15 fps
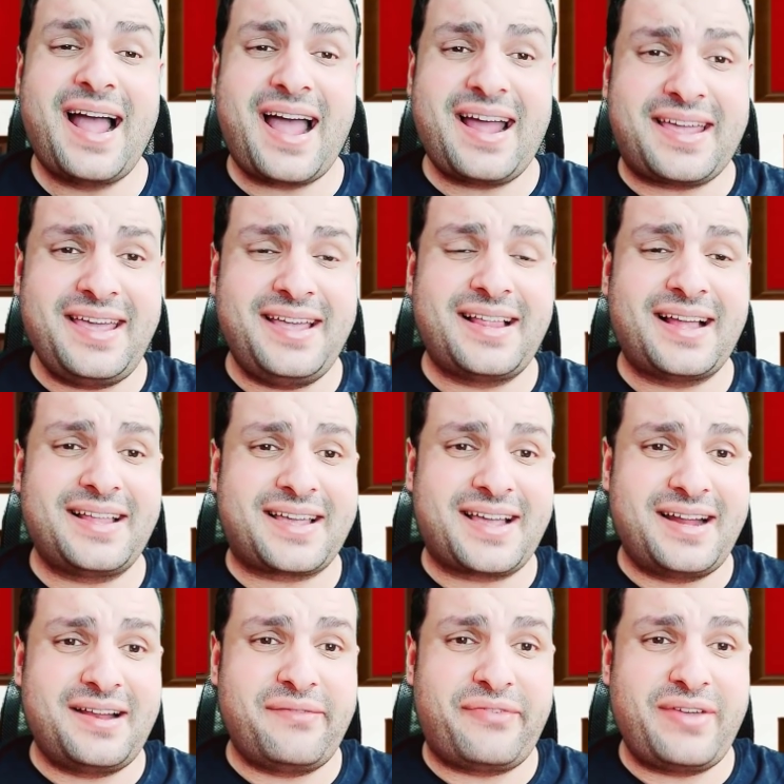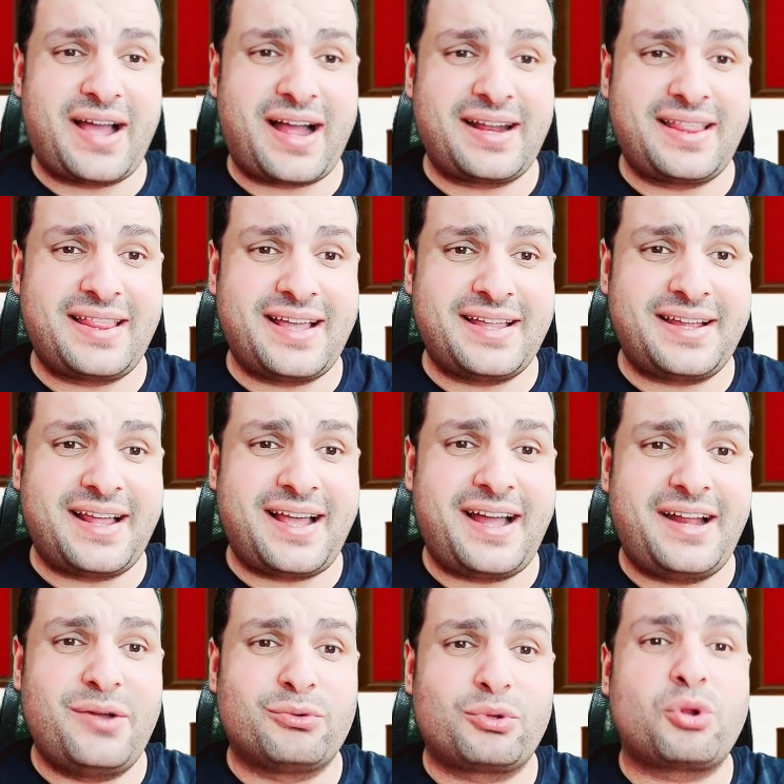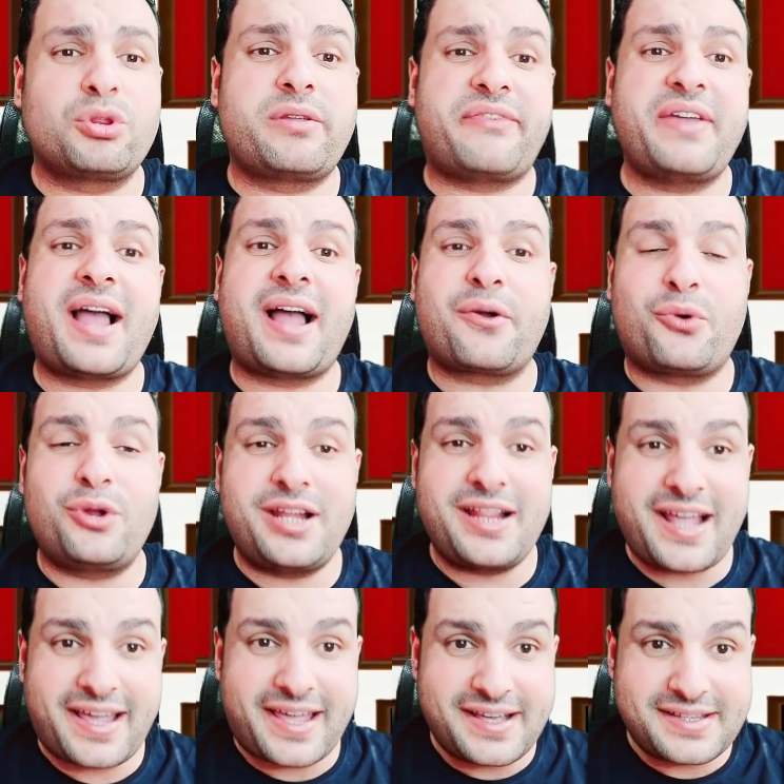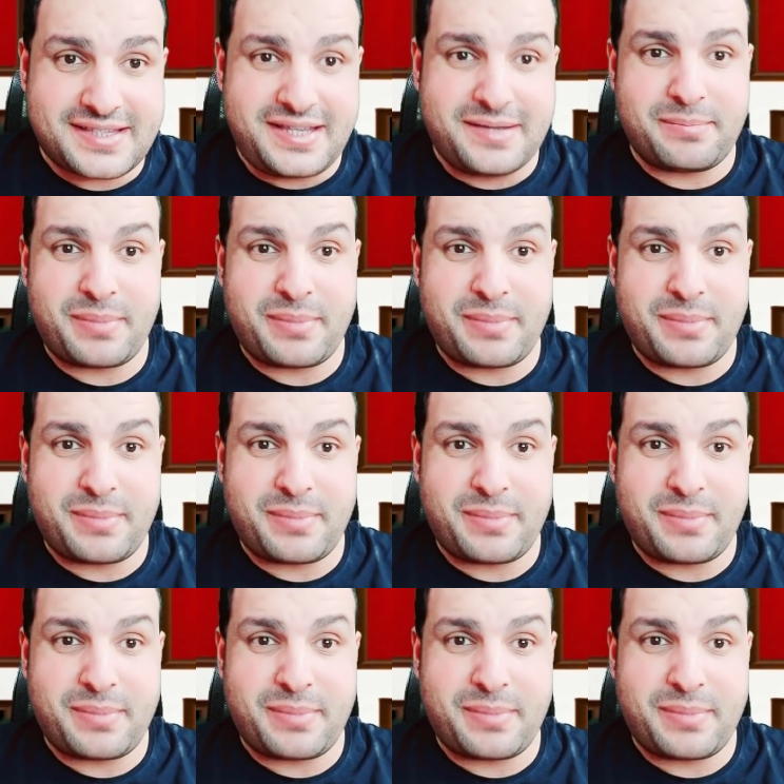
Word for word: أكيد هنتكلم فيها عن النادي الأهلي ونرد فيها عن كل الأكاذيب